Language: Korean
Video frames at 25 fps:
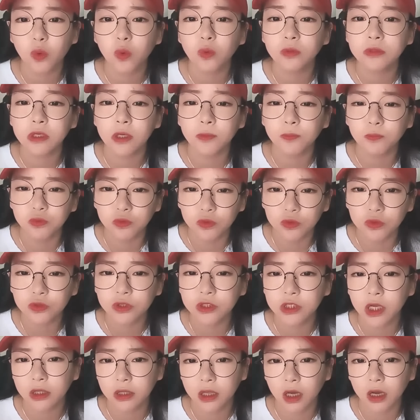통제 불능
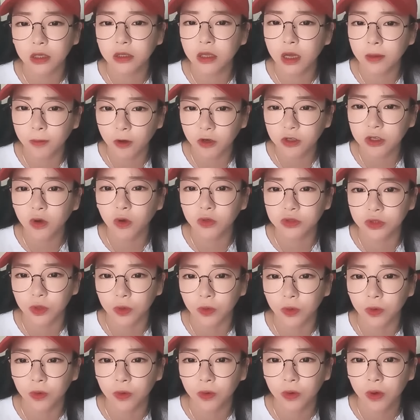상태가 돼버린
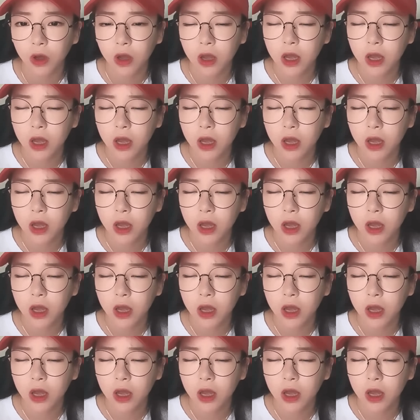거죠.